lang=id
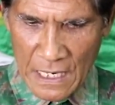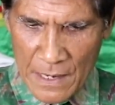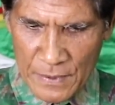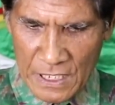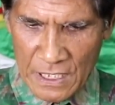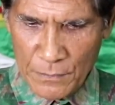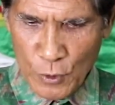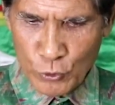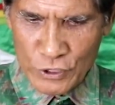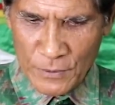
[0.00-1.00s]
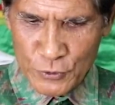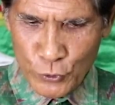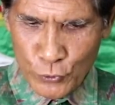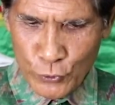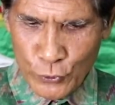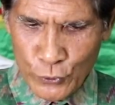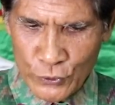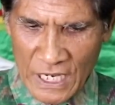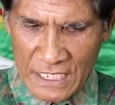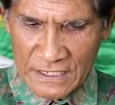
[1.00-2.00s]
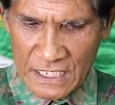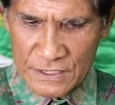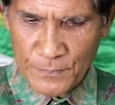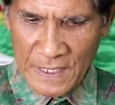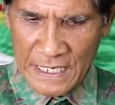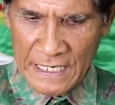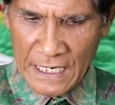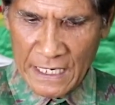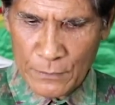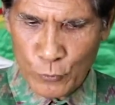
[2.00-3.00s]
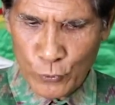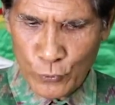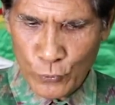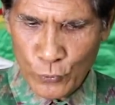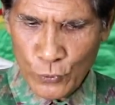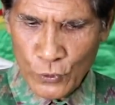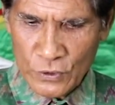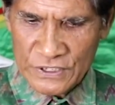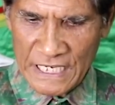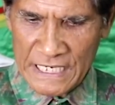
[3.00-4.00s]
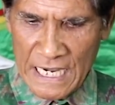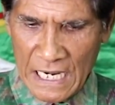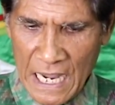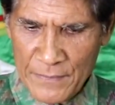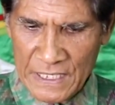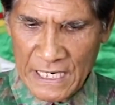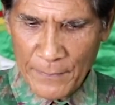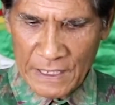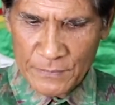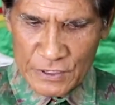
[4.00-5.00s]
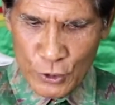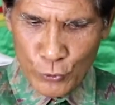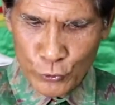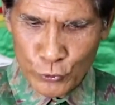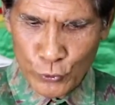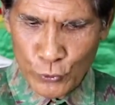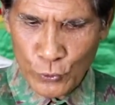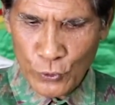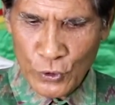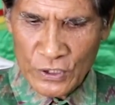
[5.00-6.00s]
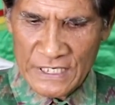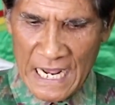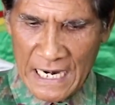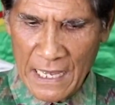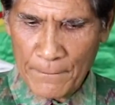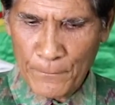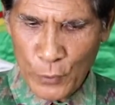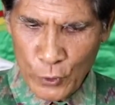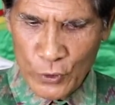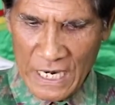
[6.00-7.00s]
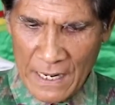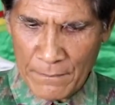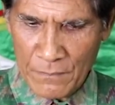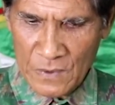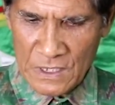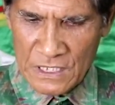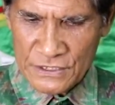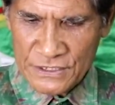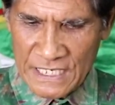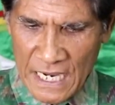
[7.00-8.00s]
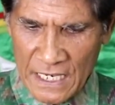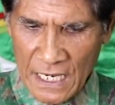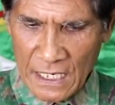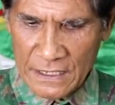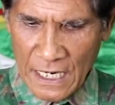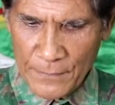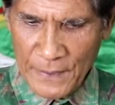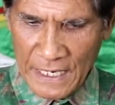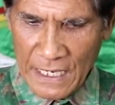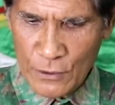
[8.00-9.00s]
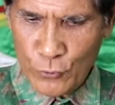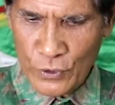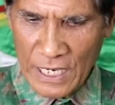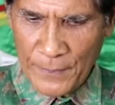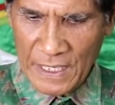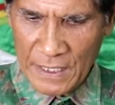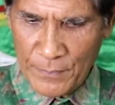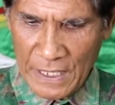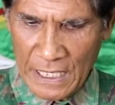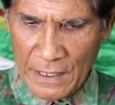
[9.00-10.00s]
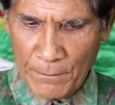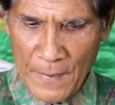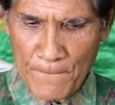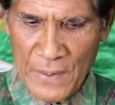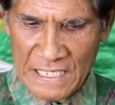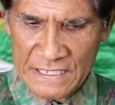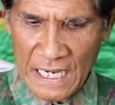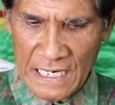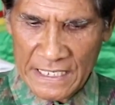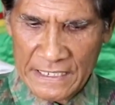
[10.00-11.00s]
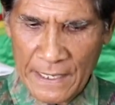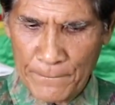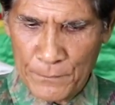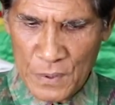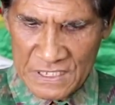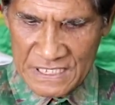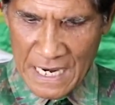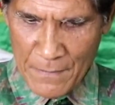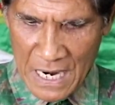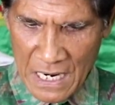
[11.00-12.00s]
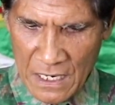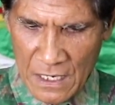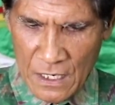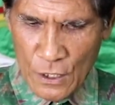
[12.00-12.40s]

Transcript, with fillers: kami mengucap syukur atas perkenananmu sehingga kami dapat bersekutu dalam program saya dan PKLU GPIB membaca Alkitab bersama